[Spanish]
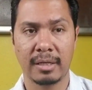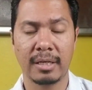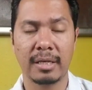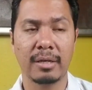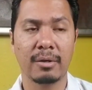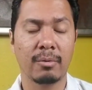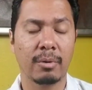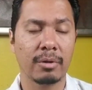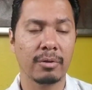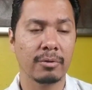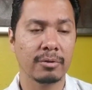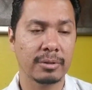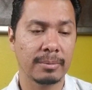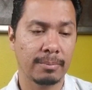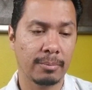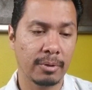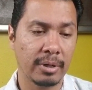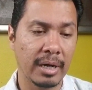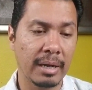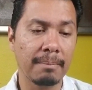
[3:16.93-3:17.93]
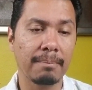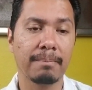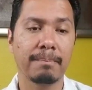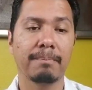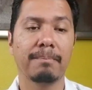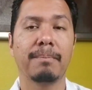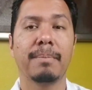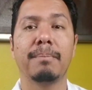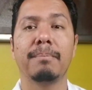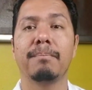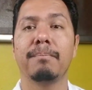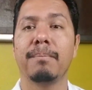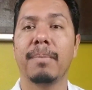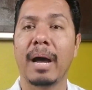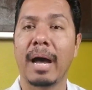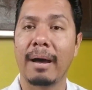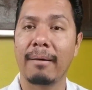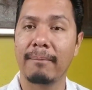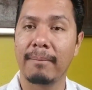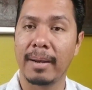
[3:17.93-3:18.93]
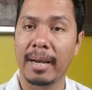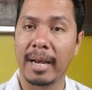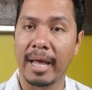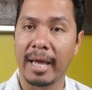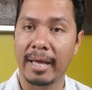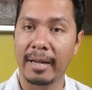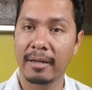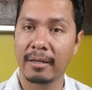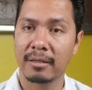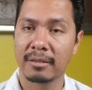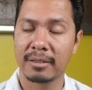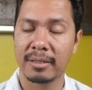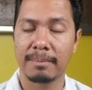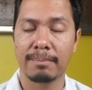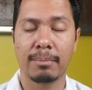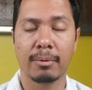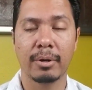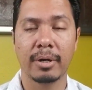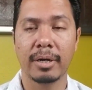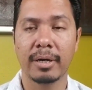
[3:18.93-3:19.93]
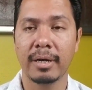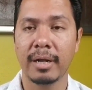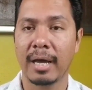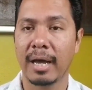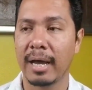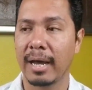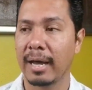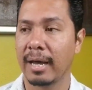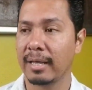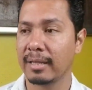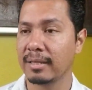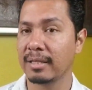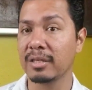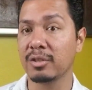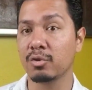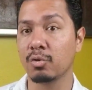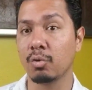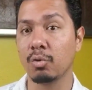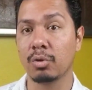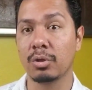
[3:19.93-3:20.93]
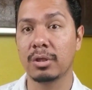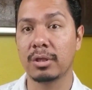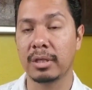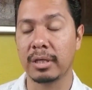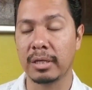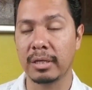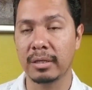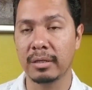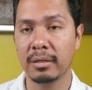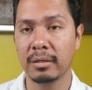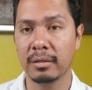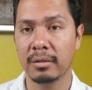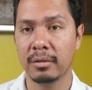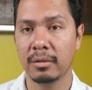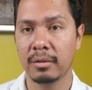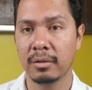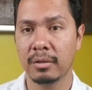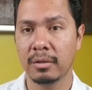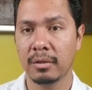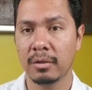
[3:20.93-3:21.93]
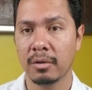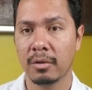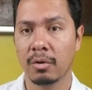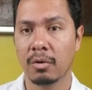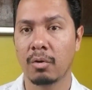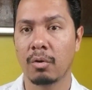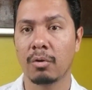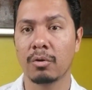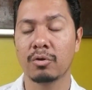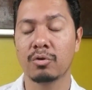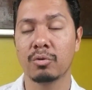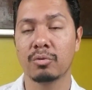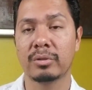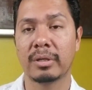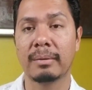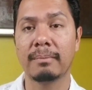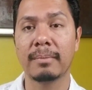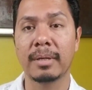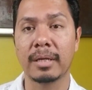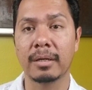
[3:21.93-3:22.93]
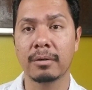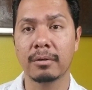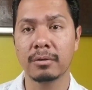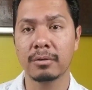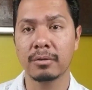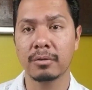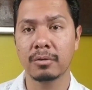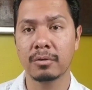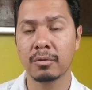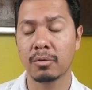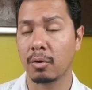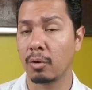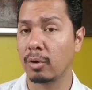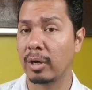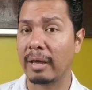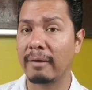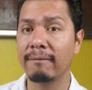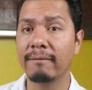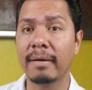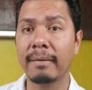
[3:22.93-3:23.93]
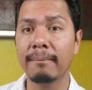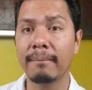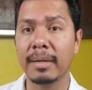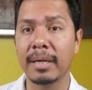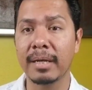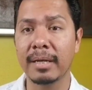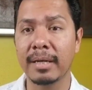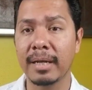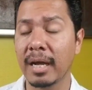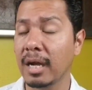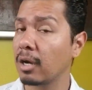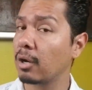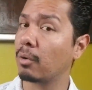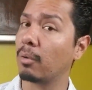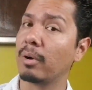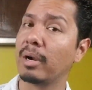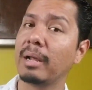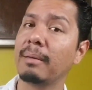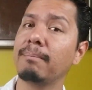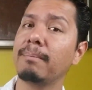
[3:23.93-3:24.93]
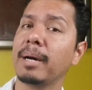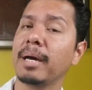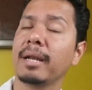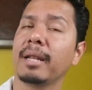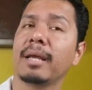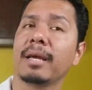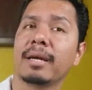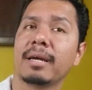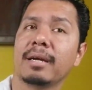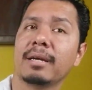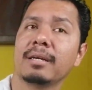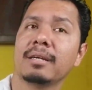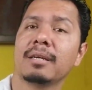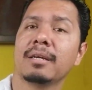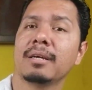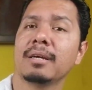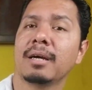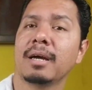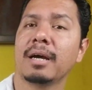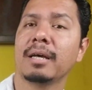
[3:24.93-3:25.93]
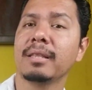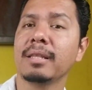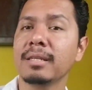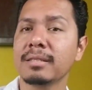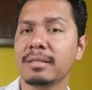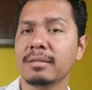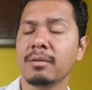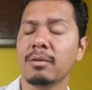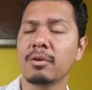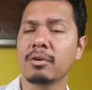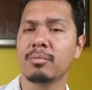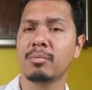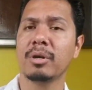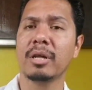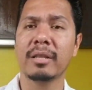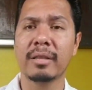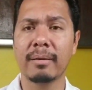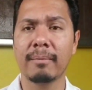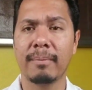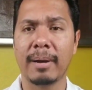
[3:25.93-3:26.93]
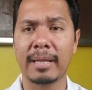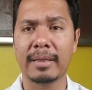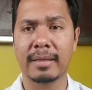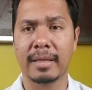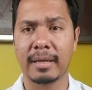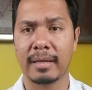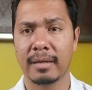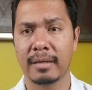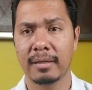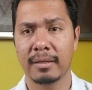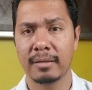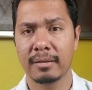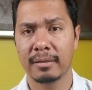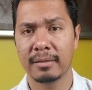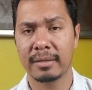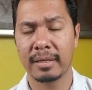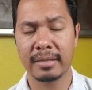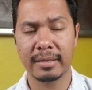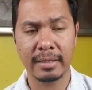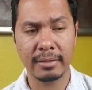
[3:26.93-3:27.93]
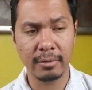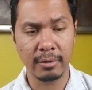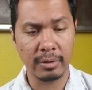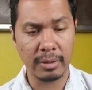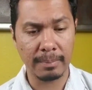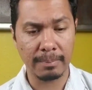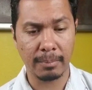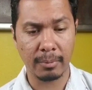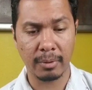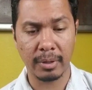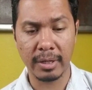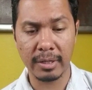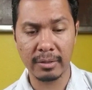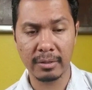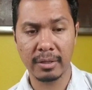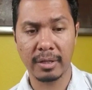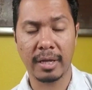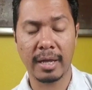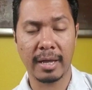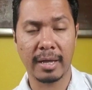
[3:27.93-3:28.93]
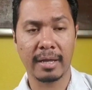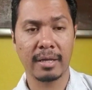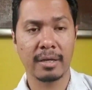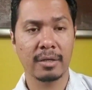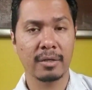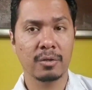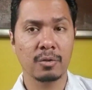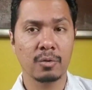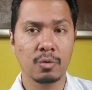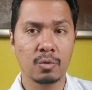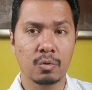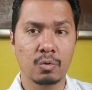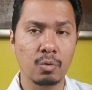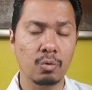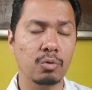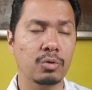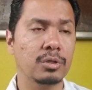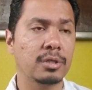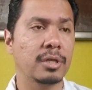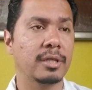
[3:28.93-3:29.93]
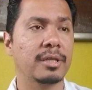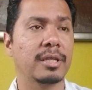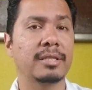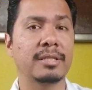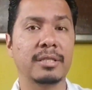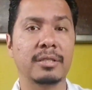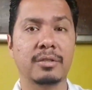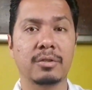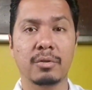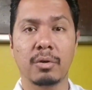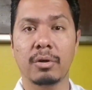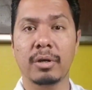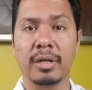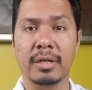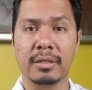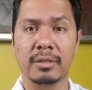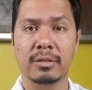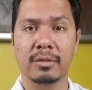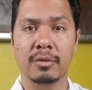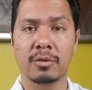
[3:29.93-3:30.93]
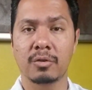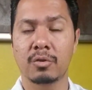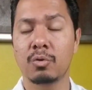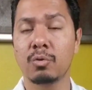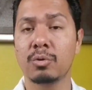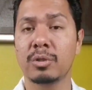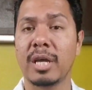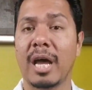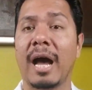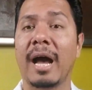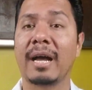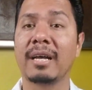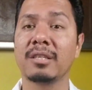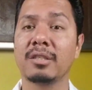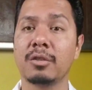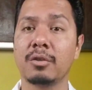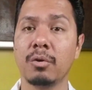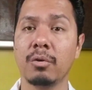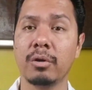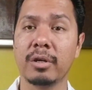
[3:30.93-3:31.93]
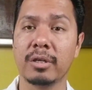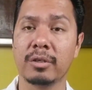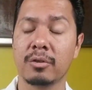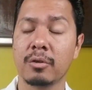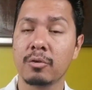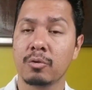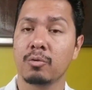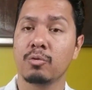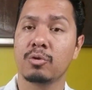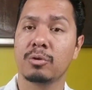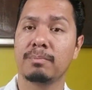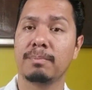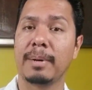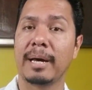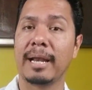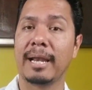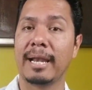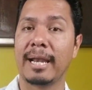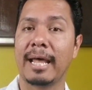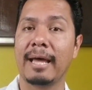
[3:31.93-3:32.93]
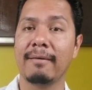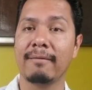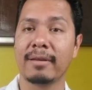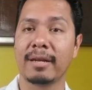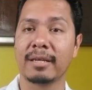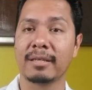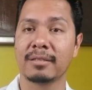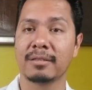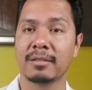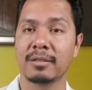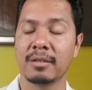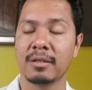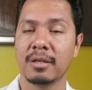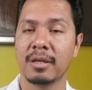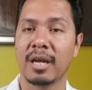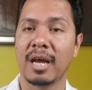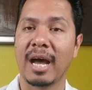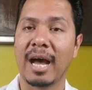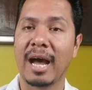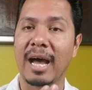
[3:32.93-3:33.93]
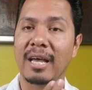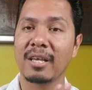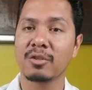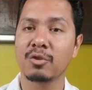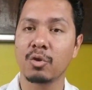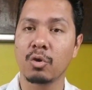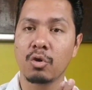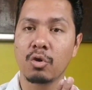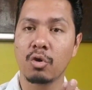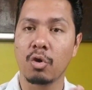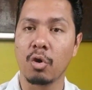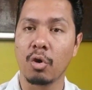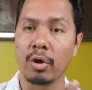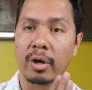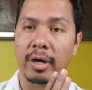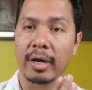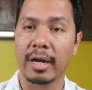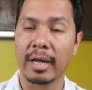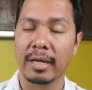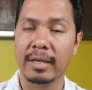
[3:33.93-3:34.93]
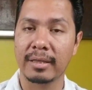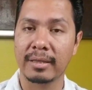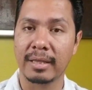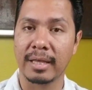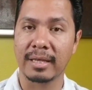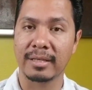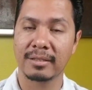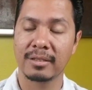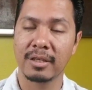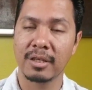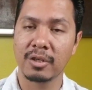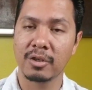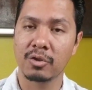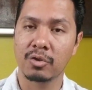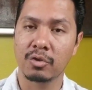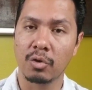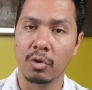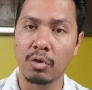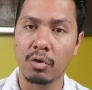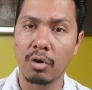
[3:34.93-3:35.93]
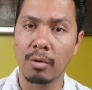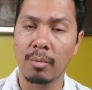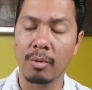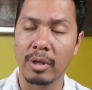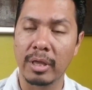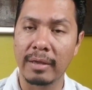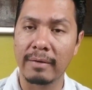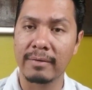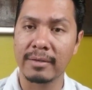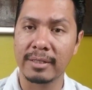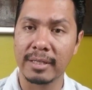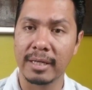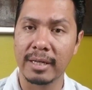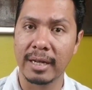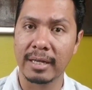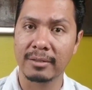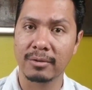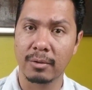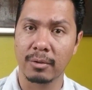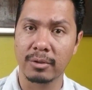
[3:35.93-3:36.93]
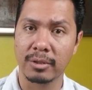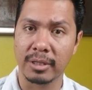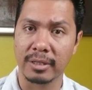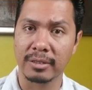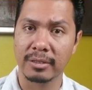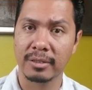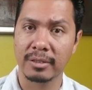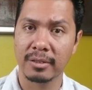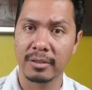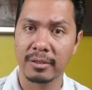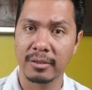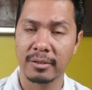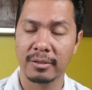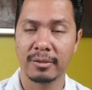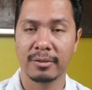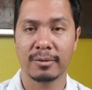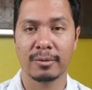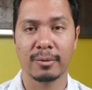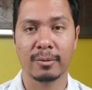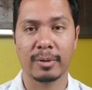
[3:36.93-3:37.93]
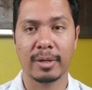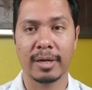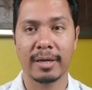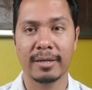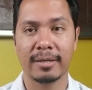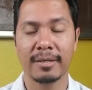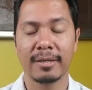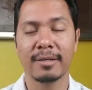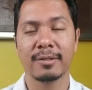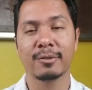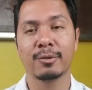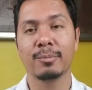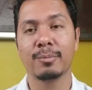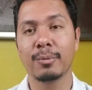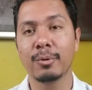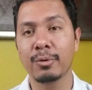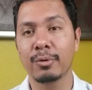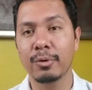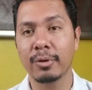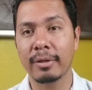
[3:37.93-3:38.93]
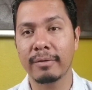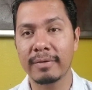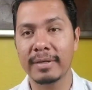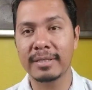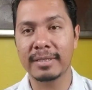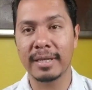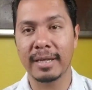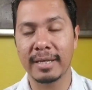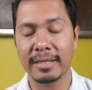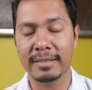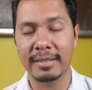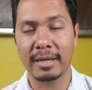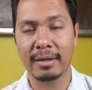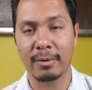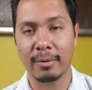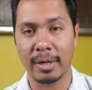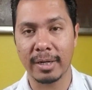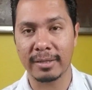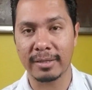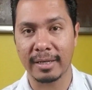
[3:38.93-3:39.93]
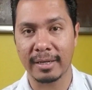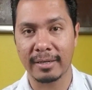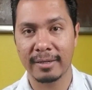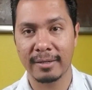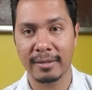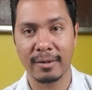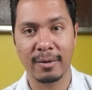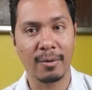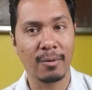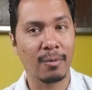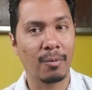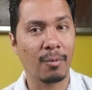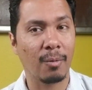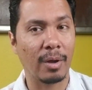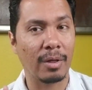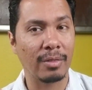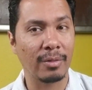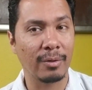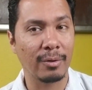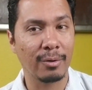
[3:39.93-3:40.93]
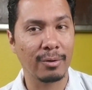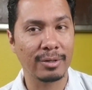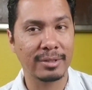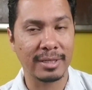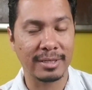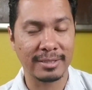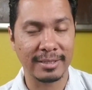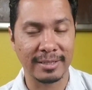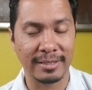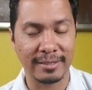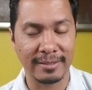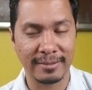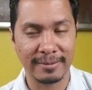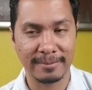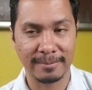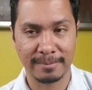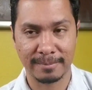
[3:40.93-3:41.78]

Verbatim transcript: Y cuando se ponen a hablar, se ponen a discutir, con sus amigos, con la familia, con la pareja, andan haciéndolo como un debate, tratando de poner que sus decisiones, sus acciones, sus palabras son correctas, son como deben ser las cosas. ¿ok? Su punto de vista es la correcta, cuando no es así.